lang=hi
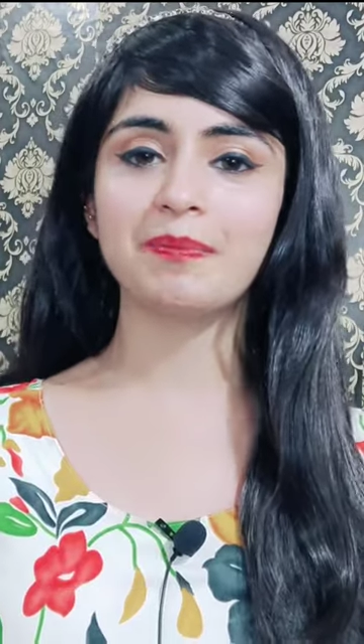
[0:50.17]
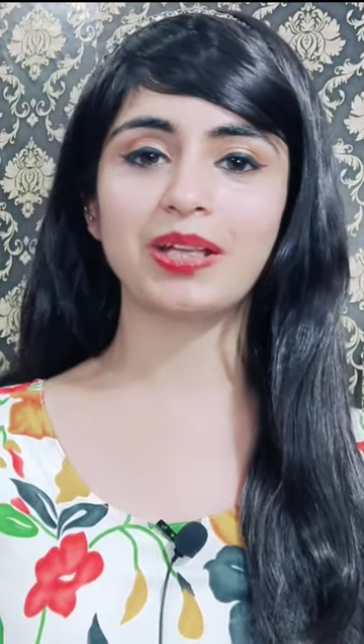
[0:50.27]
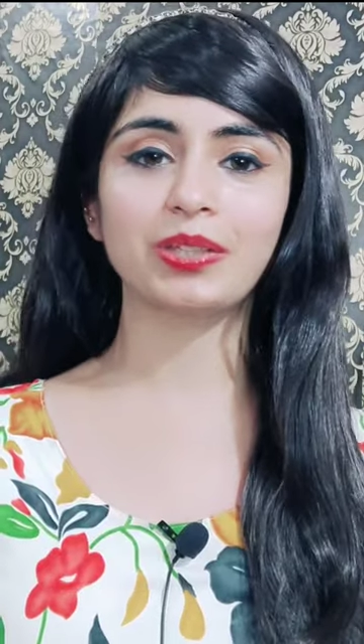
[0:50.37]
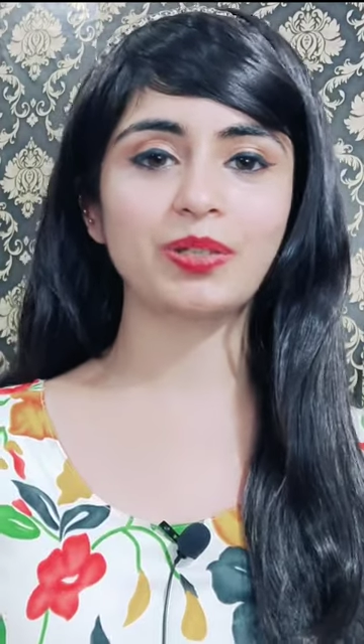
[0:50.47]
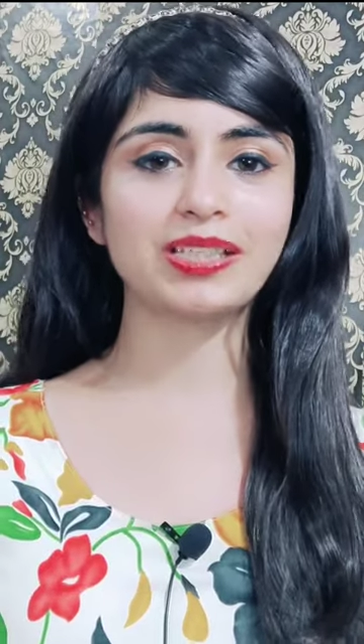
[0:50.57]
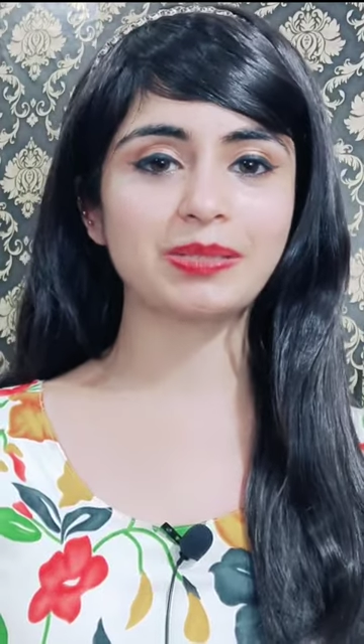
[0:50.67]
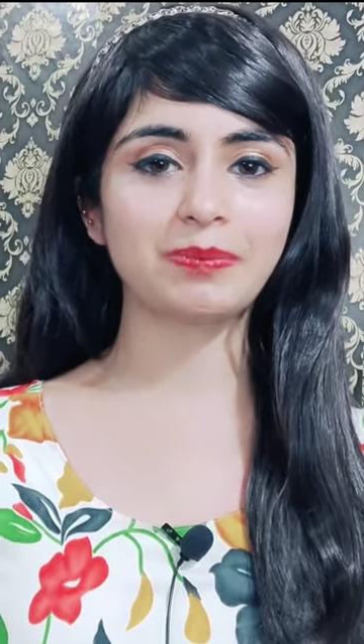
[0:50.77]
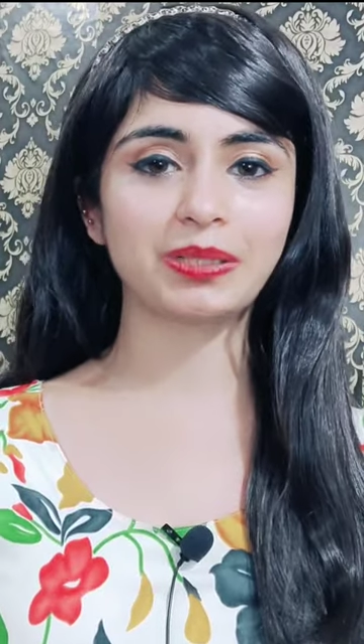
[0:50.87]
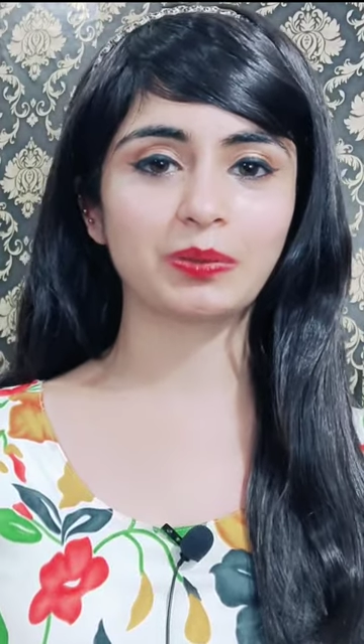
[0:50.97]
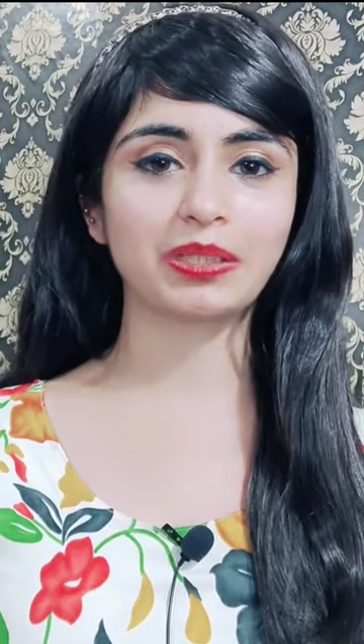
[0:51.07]
मैं तो ऐसी
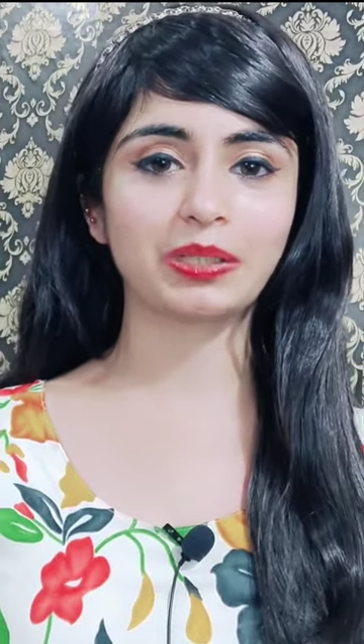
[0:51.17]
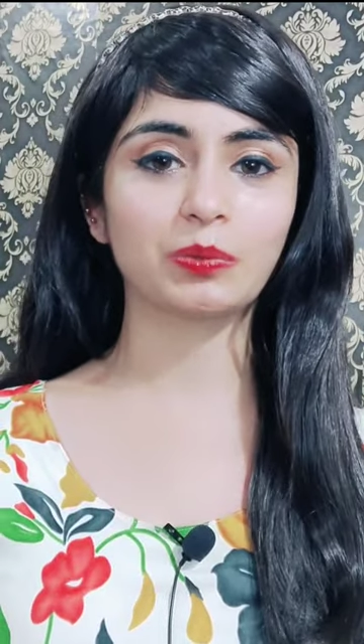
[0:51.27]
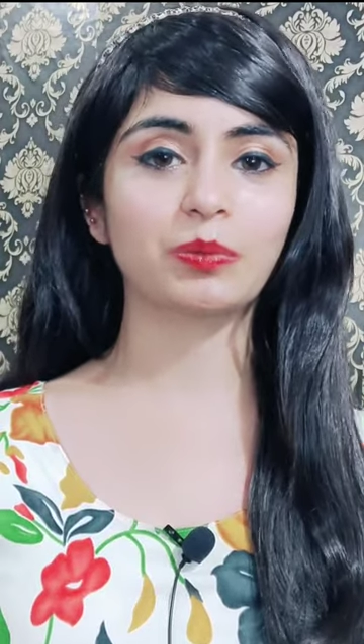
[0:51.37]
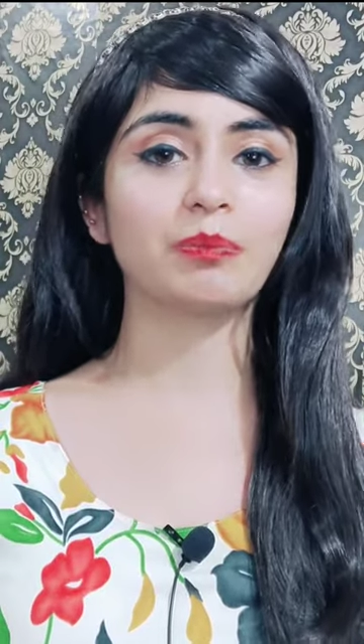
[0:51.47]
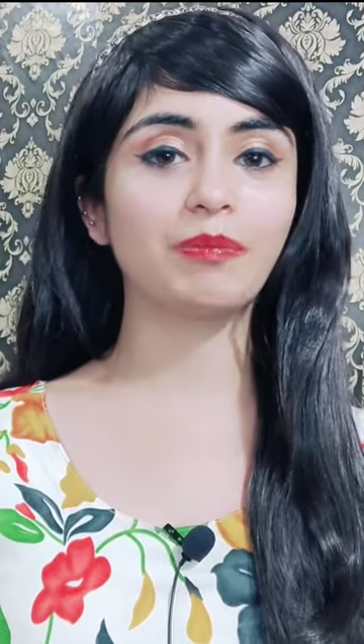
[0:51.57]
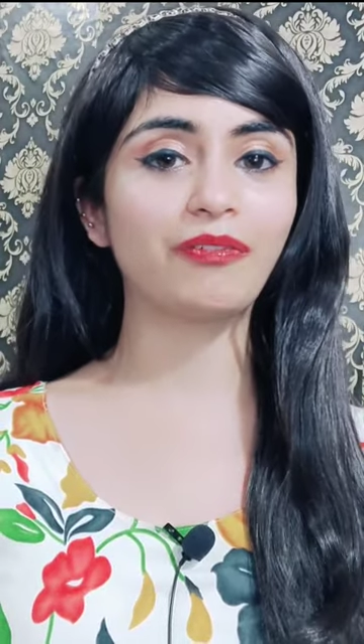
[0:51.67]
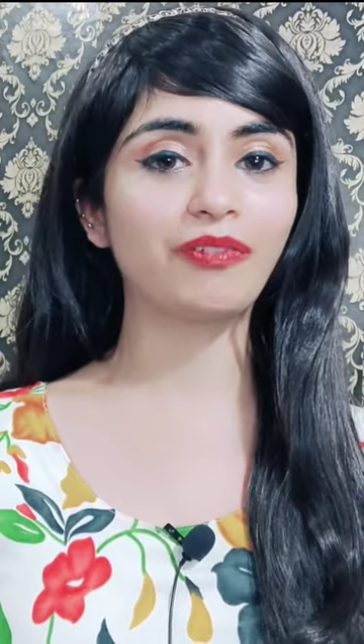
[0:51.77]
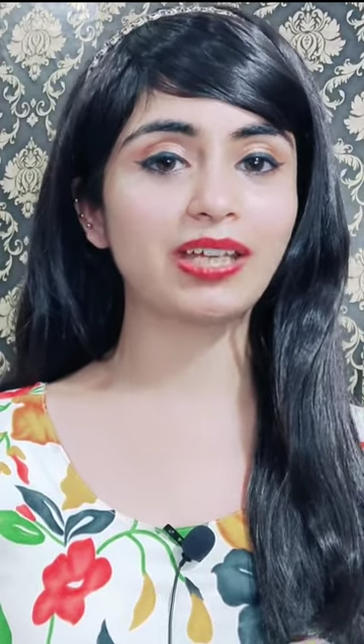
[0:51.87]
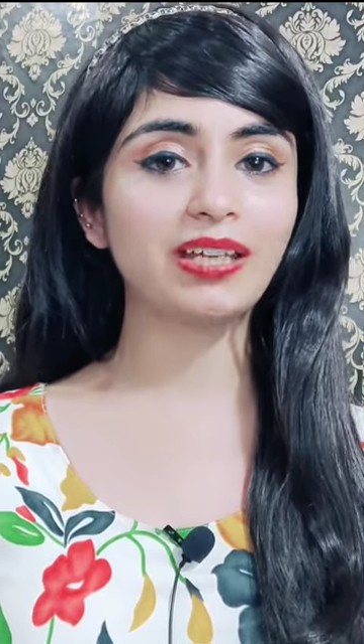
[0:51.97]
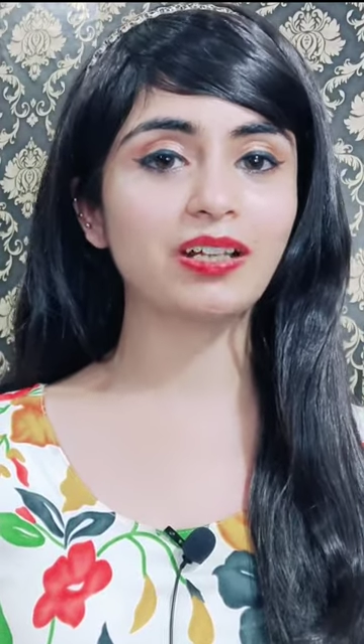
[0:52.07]
बिल्कुल नहीं हूँ मैं
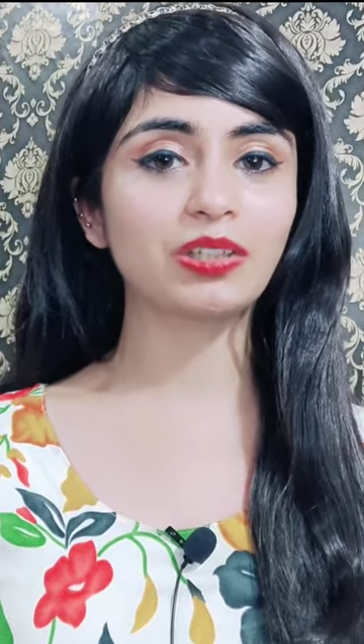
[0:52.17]
वही